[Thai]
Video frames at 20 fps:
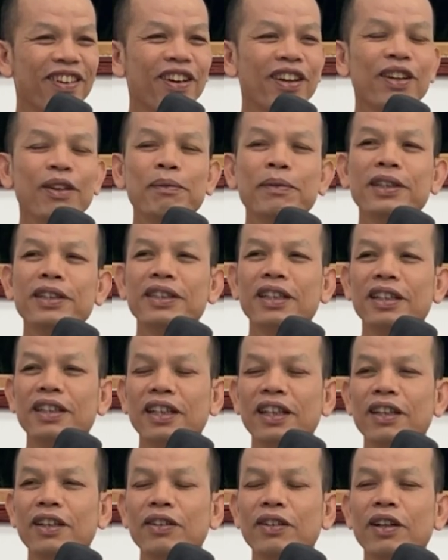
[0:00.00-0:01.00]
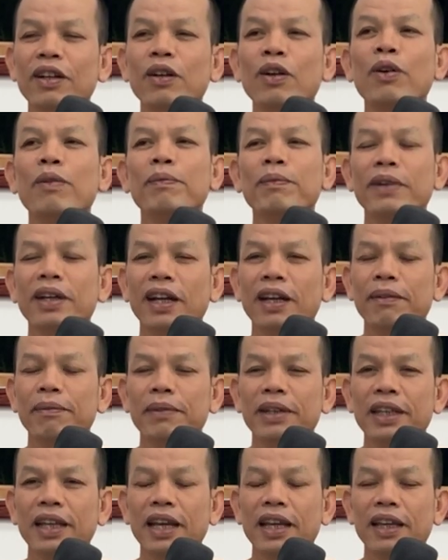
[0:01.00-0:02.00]
พอเขามีสติอยู่ก็ล้มมาละ
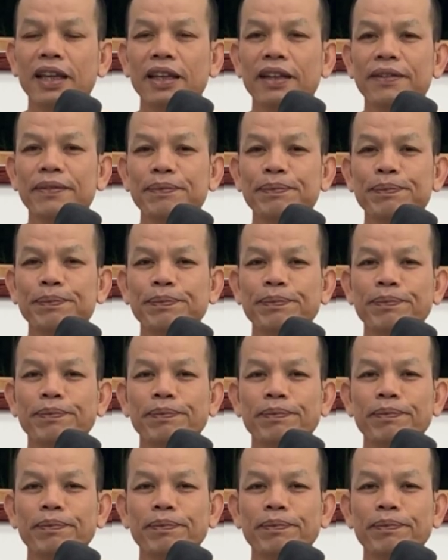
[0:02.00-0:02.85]
ไม่ไงค่ะ